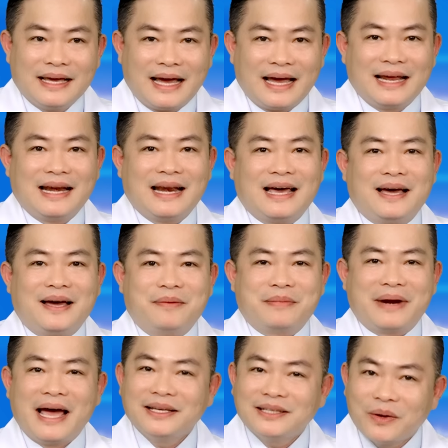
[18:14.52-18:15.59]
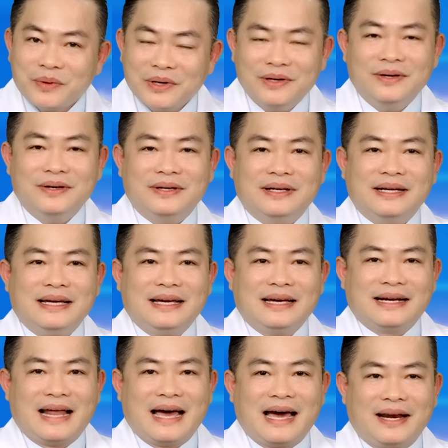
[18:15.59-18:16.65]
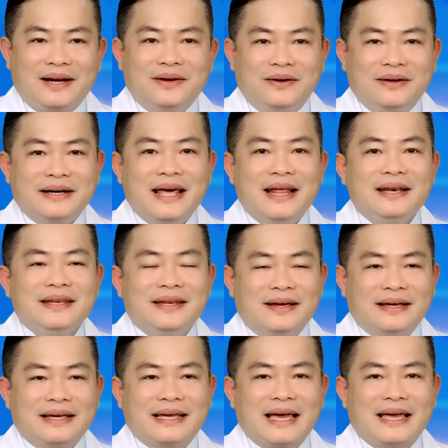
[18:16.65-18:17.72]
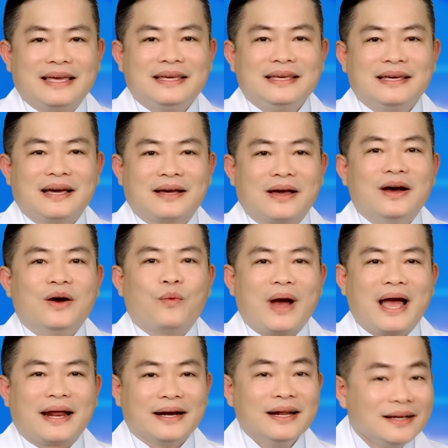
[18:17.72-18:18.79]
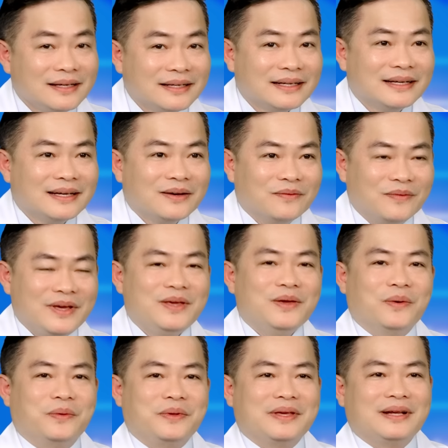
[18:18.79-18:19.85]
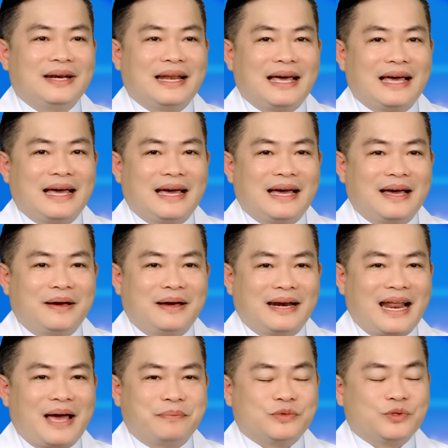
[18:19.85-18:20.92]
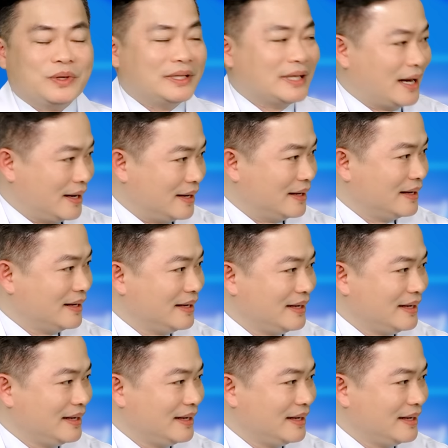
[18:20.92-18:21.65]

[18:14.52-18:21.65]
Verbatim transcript: hay là đái tháo đường đã ảnh hưởng đến những cái cơ quan đích, ví dụ như là làm suy thận,